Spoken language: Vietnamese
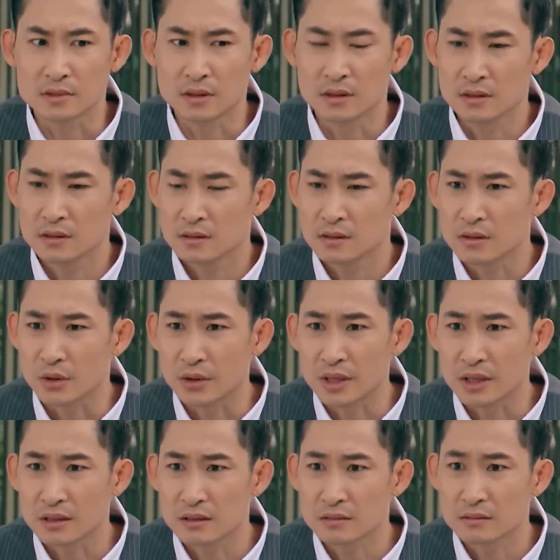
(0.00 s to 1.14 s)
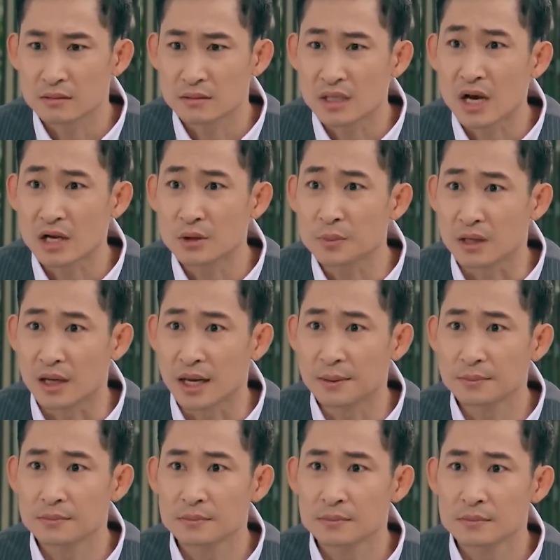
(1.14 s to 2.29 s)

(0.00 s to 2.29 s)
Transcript: trời ơi chuyện này sao anh giúp được em